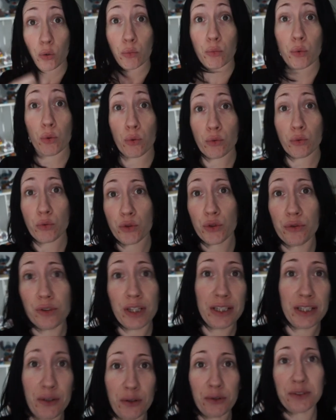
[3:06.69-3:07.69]
Bon, je
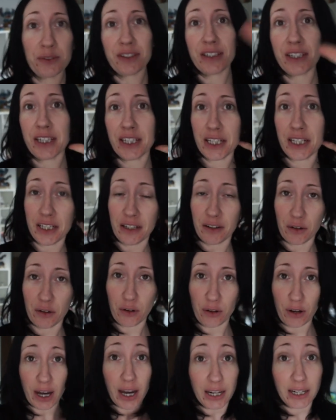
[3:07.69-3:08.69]
viens de rentrer
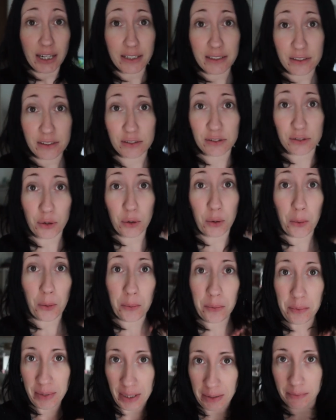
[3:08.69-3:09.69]
euh, à l'instant
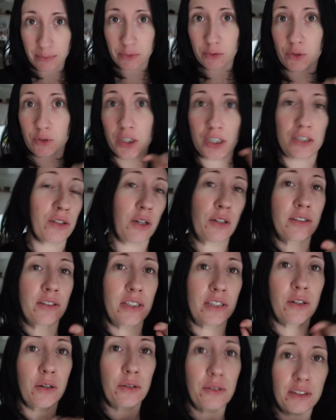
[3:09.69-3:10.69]
même, donc j'ai
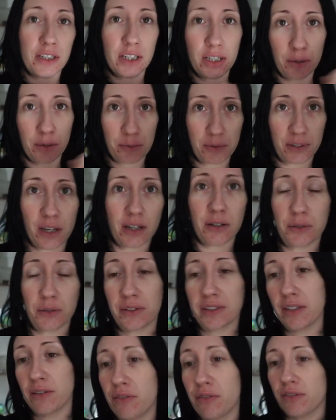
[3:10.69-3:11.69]
sorti Dante comme ça, euh,
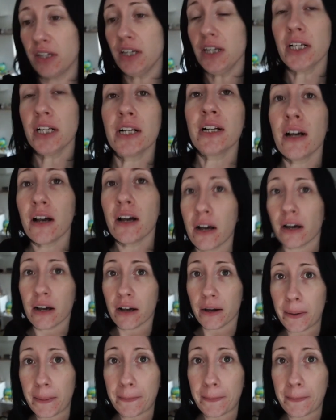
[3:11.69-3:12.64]
c'est fait mes